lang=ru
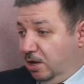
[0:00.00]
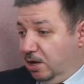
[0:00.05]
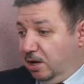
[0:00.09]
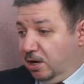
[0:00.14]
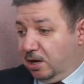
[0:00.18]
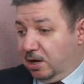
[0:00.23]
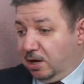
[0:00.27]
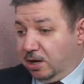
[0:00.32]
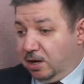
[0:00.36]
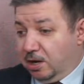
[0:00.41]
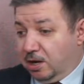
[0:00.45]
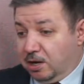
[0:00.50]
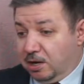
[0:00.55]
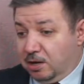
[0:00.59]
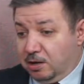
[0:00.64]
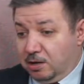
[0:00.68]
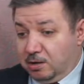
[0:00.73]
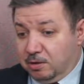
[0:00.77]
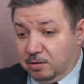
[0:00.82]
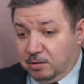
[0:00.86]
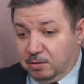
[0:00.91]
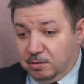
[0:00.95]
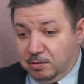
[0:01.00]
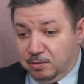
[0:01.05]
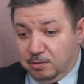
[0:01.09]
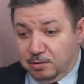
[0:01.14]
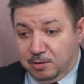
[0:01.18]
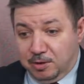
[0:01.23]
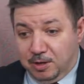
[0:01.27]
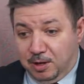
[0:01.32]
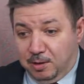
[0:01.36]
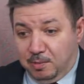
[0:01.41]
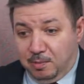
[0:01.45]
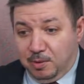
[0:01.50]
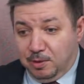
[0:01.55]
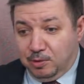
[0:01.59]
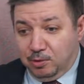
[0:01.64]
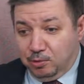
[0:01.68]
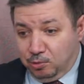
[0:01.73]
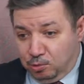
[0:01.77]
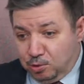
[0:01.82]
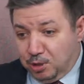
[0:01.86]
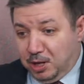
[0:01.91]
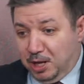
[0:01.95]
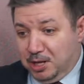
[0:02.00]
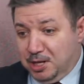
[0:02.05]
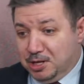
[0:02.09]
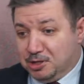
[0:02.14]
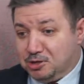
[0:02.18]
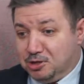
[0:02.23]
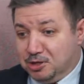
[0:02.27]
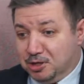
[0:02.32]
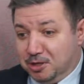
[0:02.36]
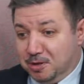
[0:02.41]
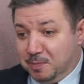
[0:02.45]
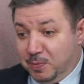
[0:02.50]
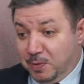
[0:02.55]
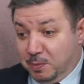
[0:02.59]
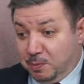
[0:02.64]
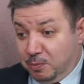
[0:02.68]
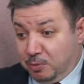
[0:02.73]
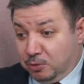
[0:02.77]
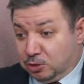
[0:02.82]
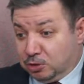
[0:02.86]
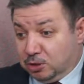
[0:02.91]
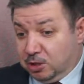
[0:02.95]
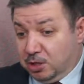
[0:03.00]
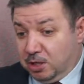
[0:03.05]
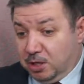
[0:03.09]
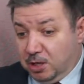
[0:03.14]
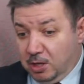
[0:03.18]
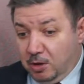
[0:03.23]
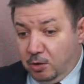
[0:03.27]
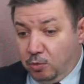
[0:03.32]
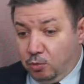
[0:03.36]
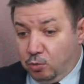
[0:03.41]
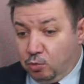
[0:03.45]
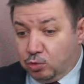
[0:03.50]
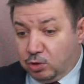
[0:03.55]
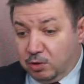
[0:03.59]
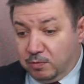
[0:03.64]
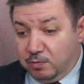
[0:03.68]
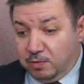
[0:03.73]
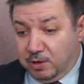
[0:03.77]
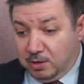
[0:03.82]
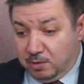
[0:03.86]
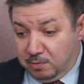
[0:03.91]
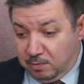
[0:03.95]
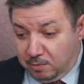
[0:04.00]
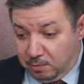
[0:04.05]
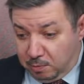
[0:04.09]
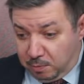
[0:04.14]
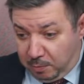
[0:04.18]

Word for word: а, как бы, ну и, конечно, просто уровень